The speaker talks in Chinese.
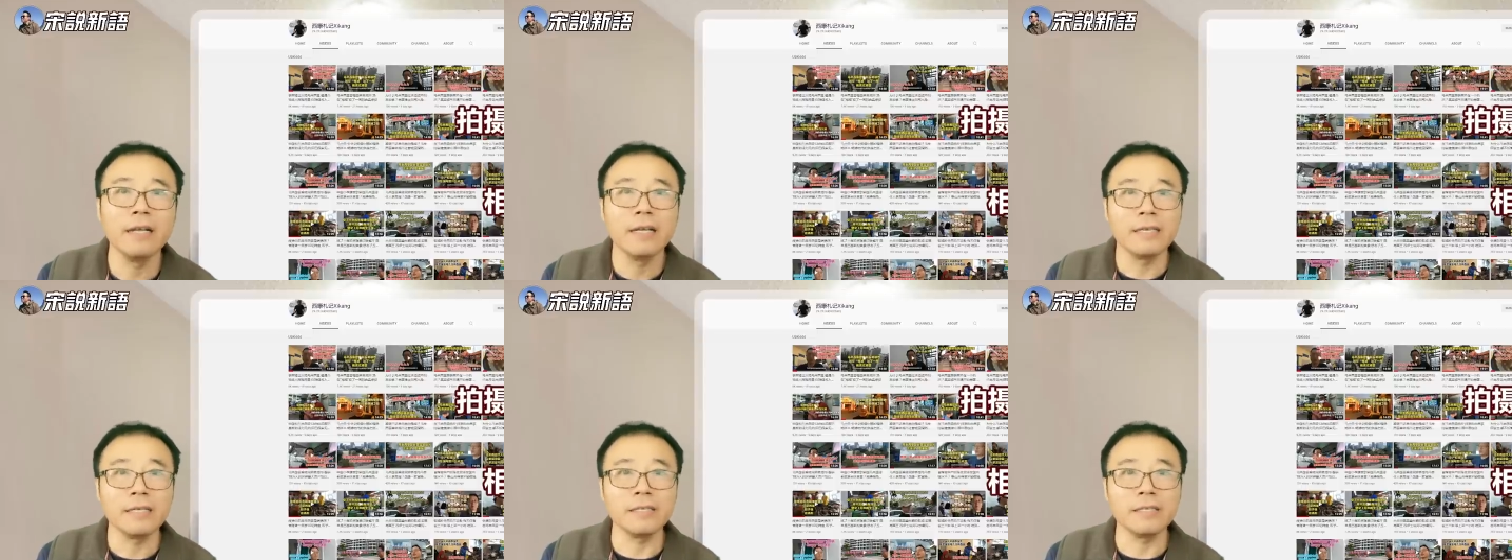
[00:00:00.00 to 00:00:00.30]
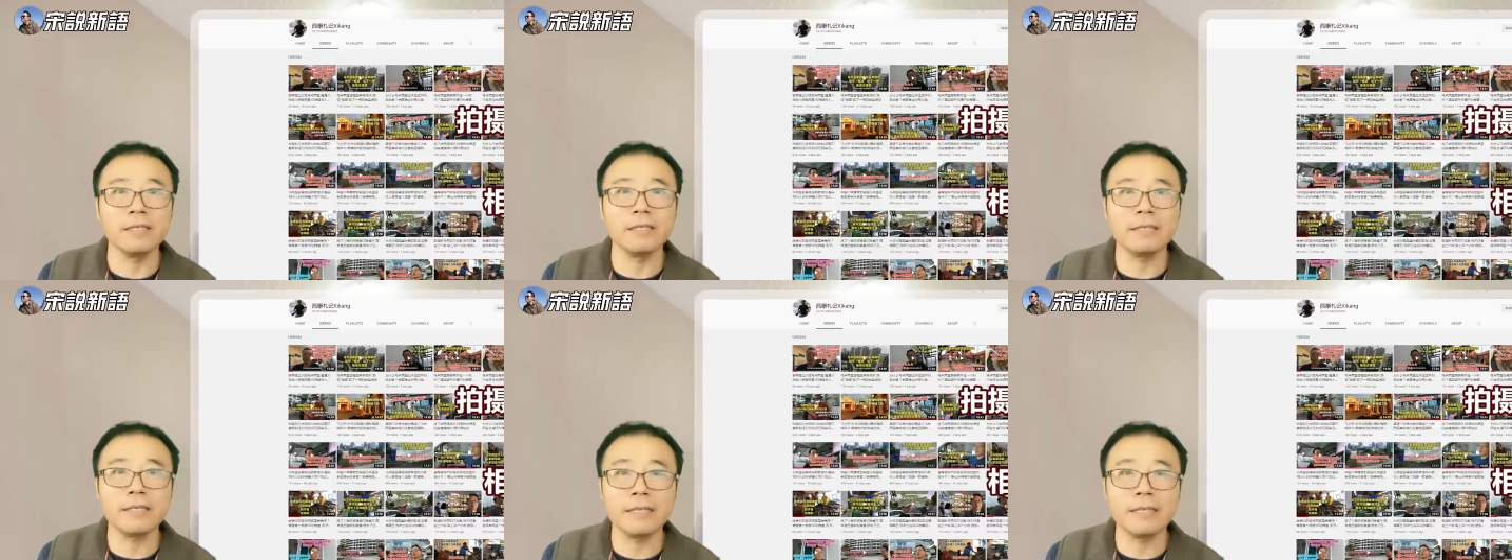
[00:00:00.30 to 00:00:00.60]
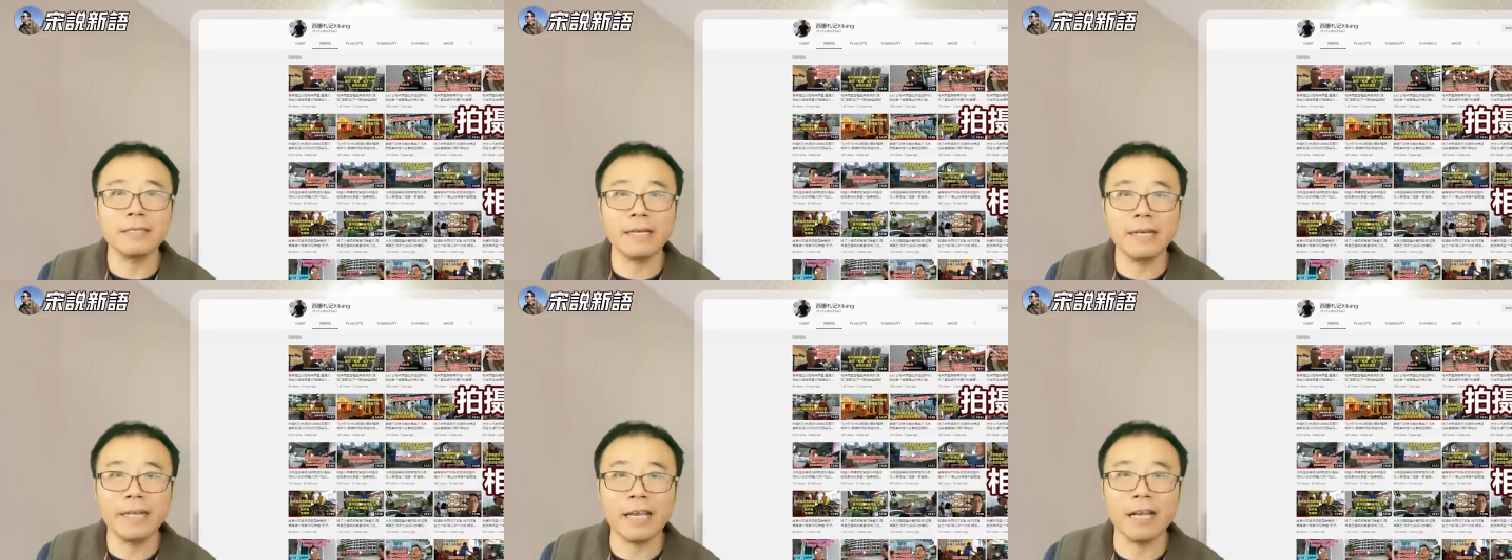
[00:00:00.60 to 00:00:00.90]
以及他
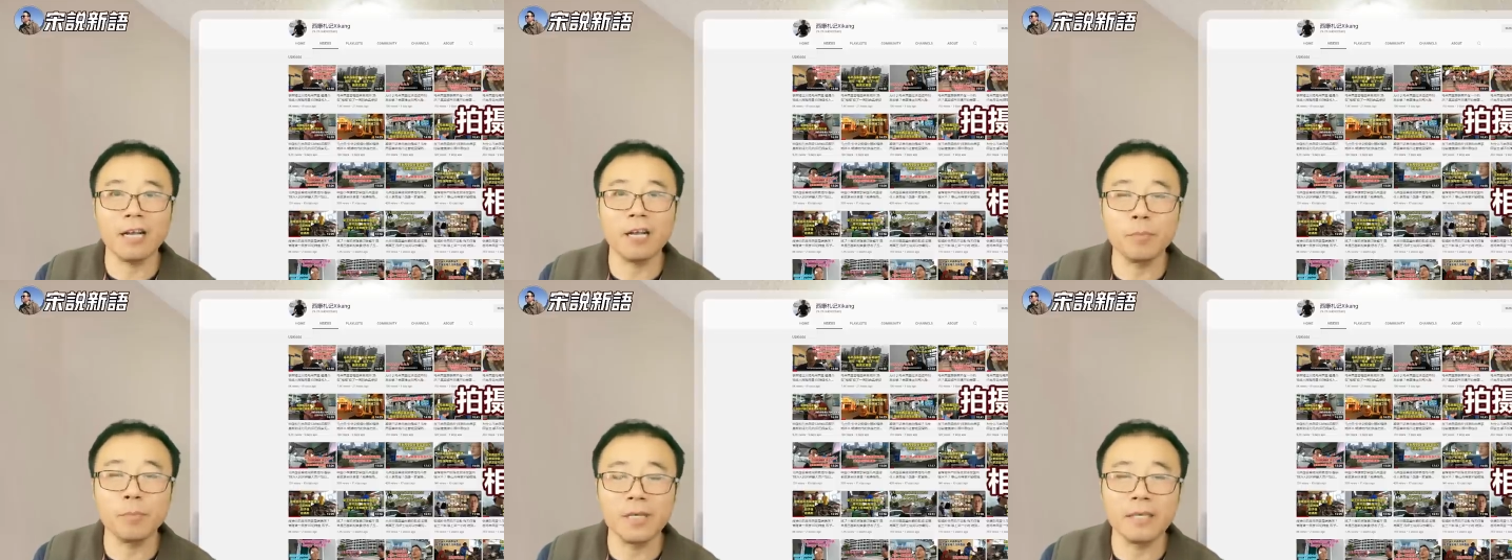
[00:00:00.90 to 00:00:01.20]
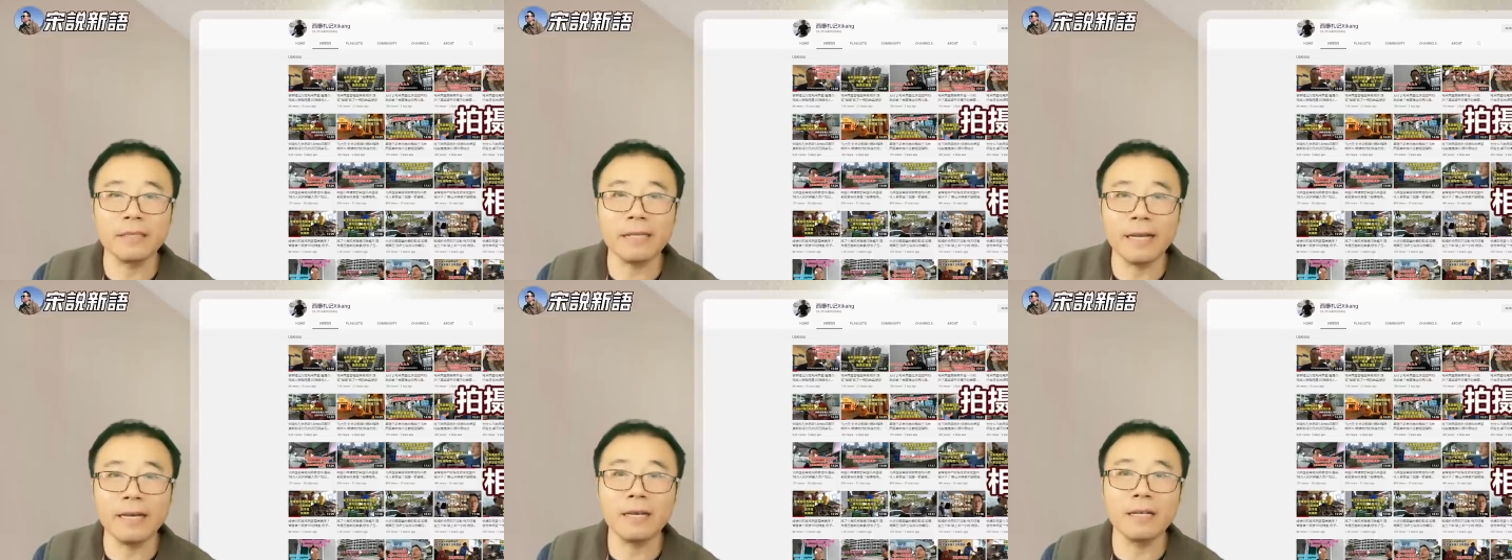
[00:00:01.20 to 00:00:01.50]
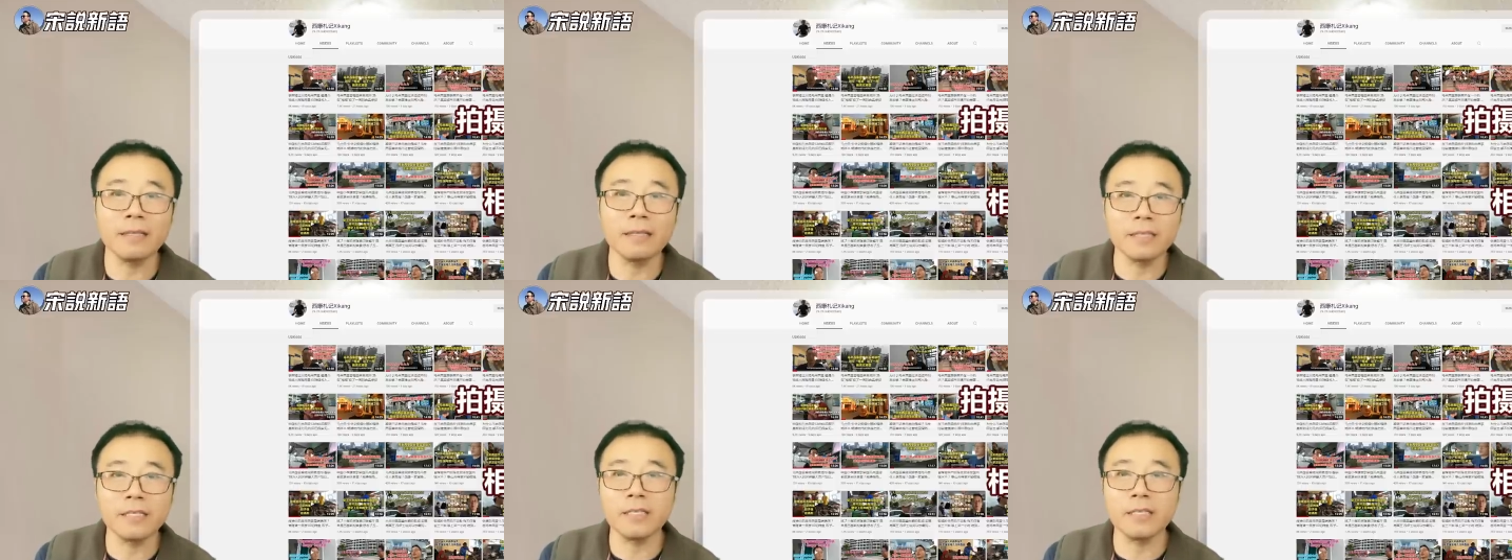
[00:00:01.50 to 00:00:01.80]
在两个平台
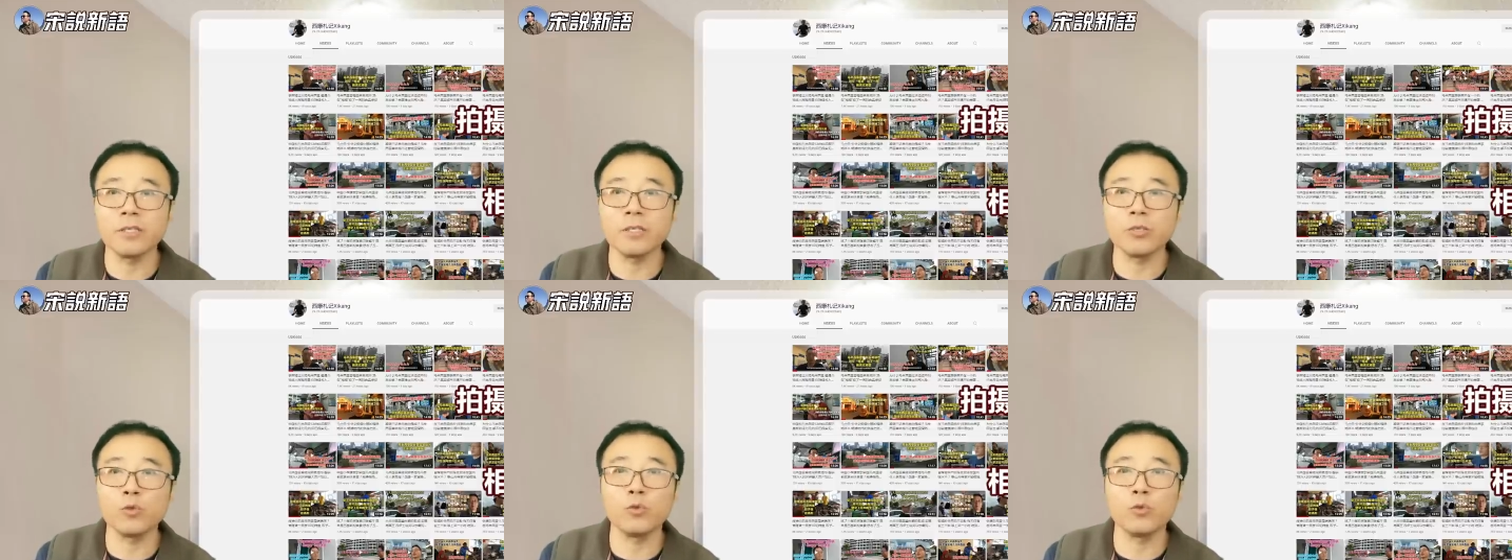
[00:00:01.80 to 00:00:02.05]
上的这个